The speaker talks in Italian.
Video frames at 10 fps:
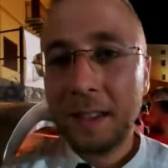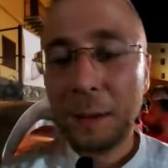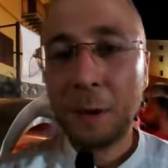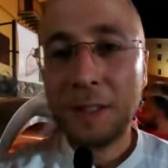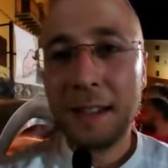
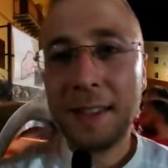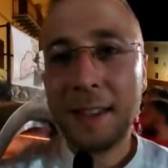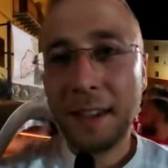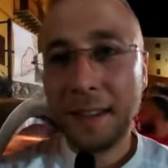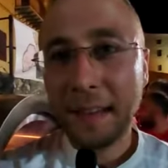Siamo
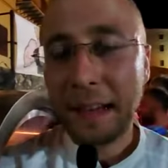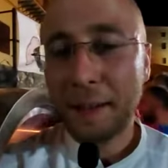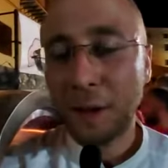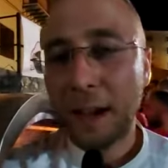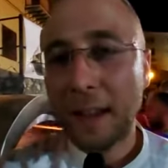stati
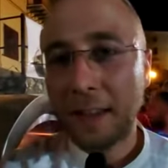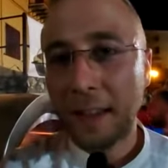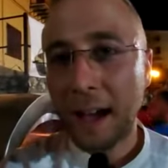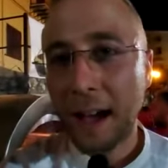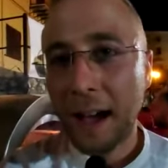selezionati
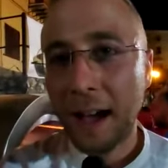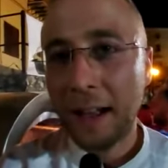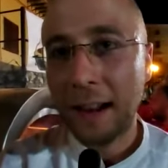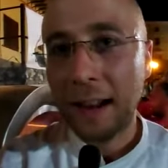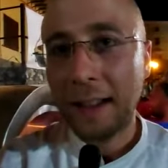
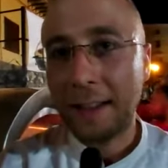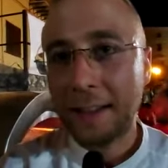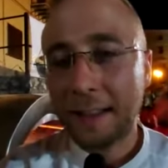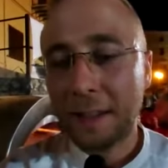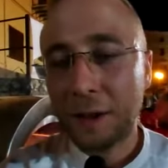dalla
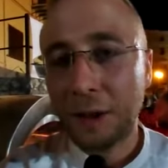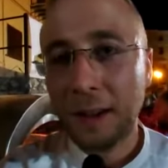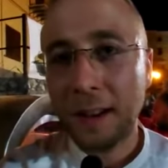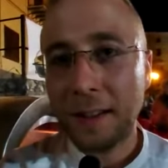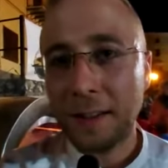testata
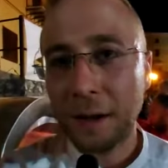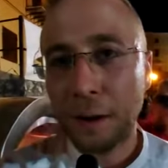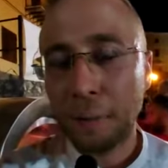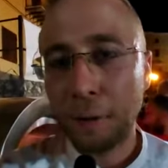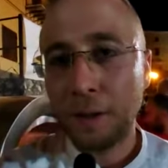giornalistica
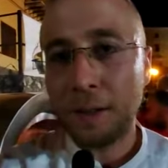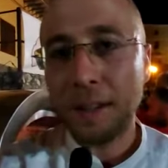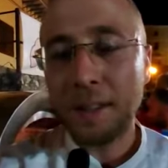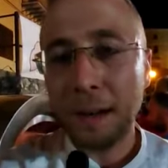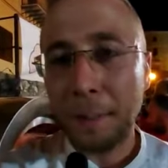All Food
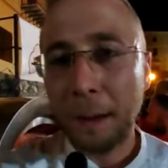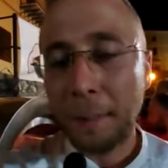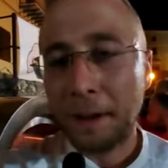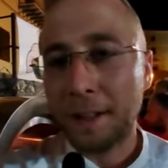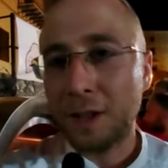Sicily per
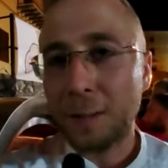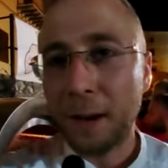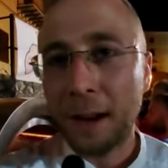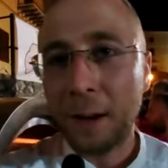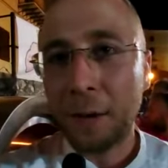
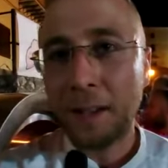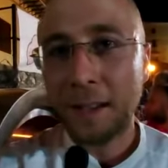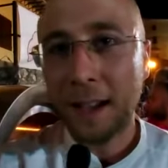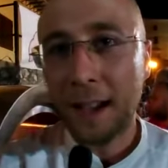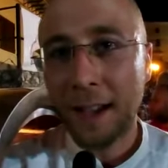partecipare a
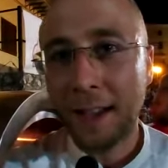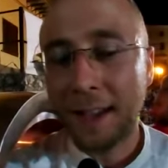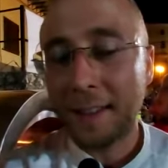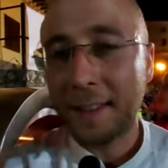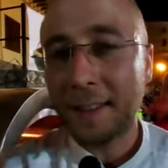questa
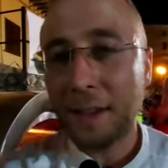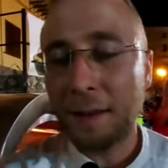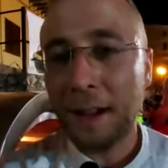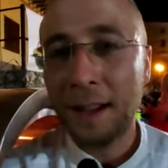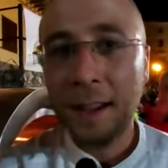
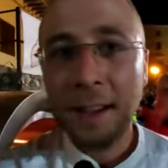iniziativa.